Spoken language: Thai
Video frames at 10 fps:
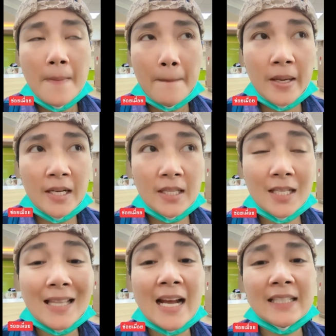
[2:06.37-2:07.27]
ไปในทิศ
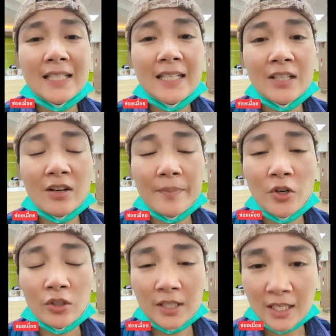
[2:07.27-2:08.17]
ทางที่ดีเนาะค่ะพี่
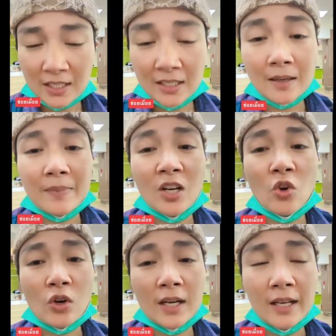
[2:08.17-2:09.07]
น้องแต่กระทินกับเป็นโร
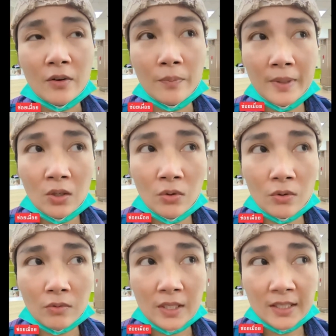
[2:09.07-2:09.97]
คแล้ว เป็นโรค
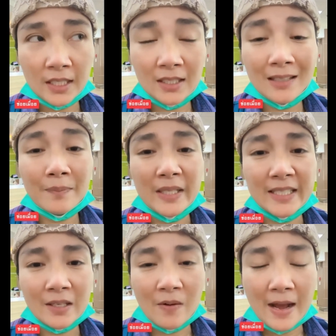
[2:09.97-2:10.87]
หัวใจเต้นผิด
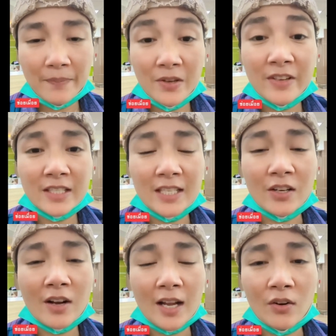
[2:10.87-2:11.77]
จังหวะ PVC
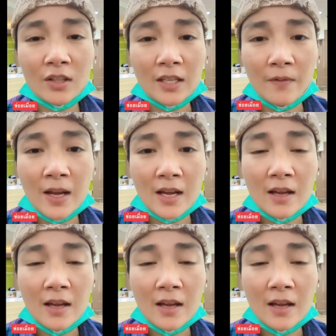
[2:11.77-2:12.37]
เนาะค่ะเนาะแต่ว่า